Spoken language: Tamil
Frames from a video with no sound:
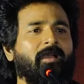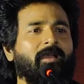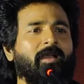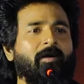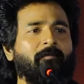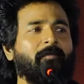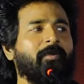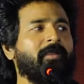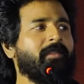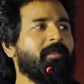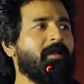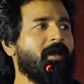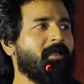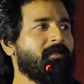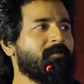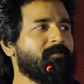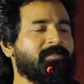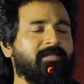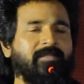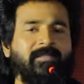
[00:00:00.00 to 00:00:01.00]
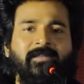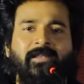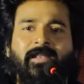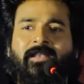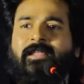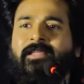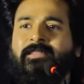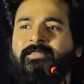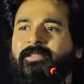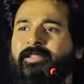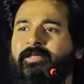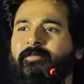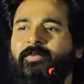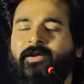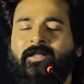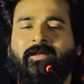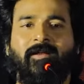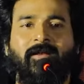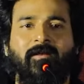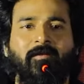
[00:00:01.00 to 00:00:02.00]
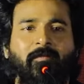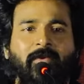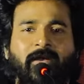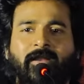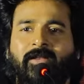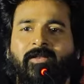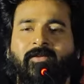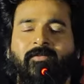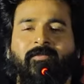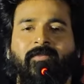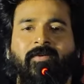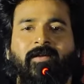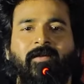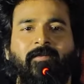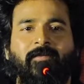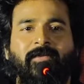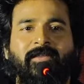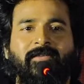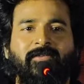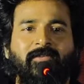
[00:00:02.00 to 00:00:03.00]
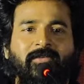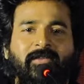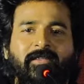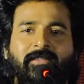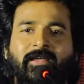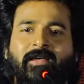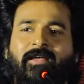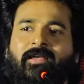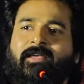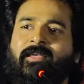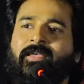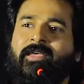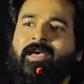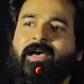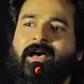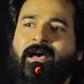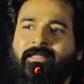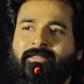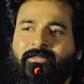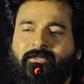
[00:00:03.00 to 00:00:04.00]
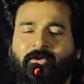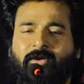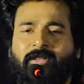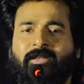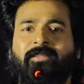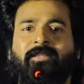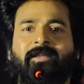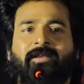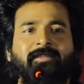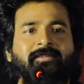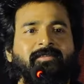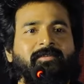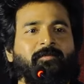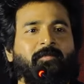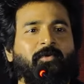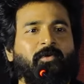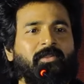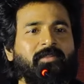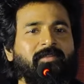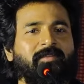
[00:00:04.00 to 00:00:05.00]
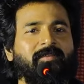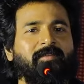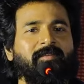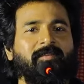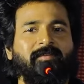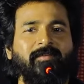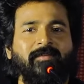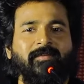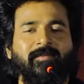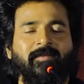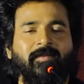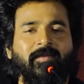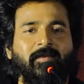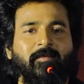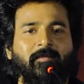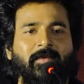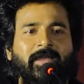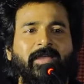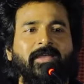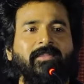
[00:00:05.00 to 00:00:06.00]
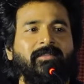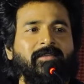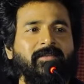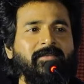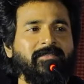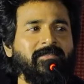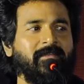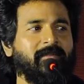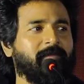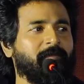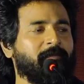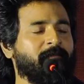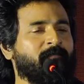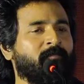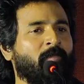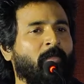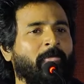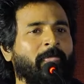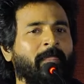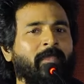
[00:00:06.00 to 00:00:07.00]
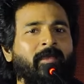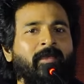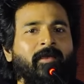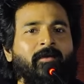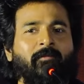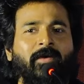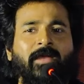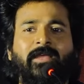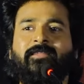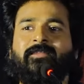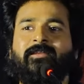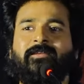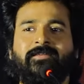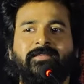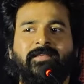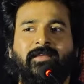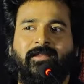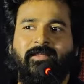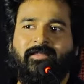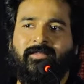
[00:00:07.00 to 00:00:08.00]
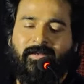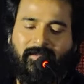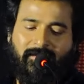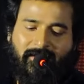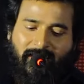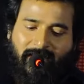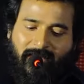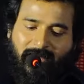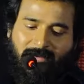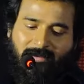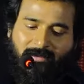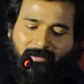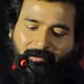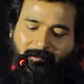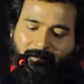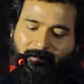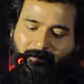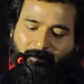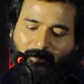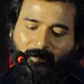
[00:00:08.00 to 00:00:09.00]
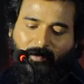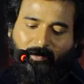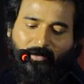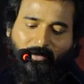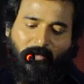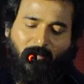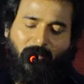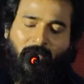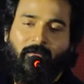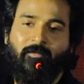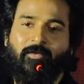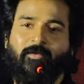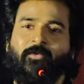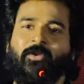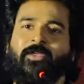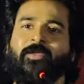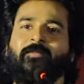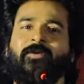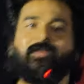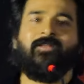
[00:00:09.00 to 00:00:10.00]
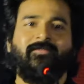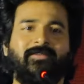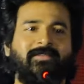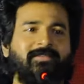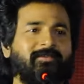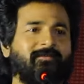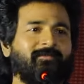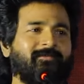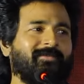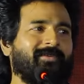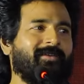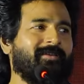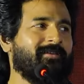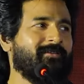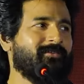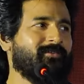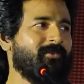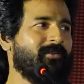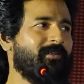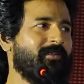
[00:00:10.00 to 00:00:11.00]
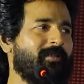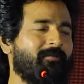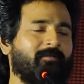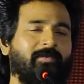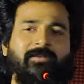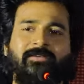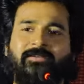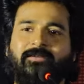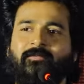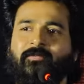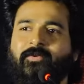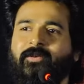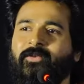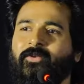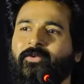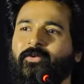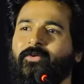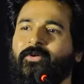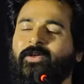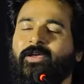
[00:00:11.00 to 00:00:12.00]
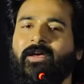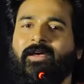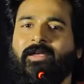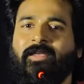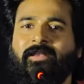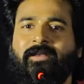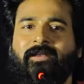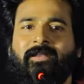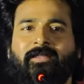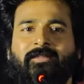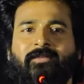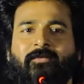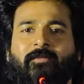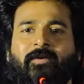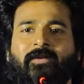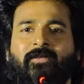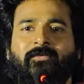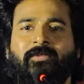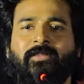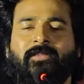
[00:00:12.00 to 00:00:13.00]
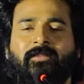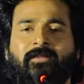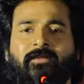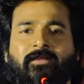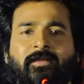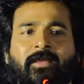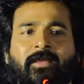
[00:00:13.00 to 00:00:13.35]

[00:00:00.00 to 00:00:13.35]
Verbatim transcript: கம்பெனி ஆரம்பித்தது நல்ல திரைப்படங்கள் பண்ணணும் அப்படின்னு சொல்லி தான் அதை தொடர்ந்து எடுத்துகிட்டு போகிறது மகேந்திரன் சார் மகேந்திரன் சார் இந்த இடத்துல நான் ஒரு ரொம்ப ரொம்ப முக்கியமான விஷயம் சொல்லி நான் மென்ஷன் பண்ணணும் என்னென்னா இந்த படம் வந்து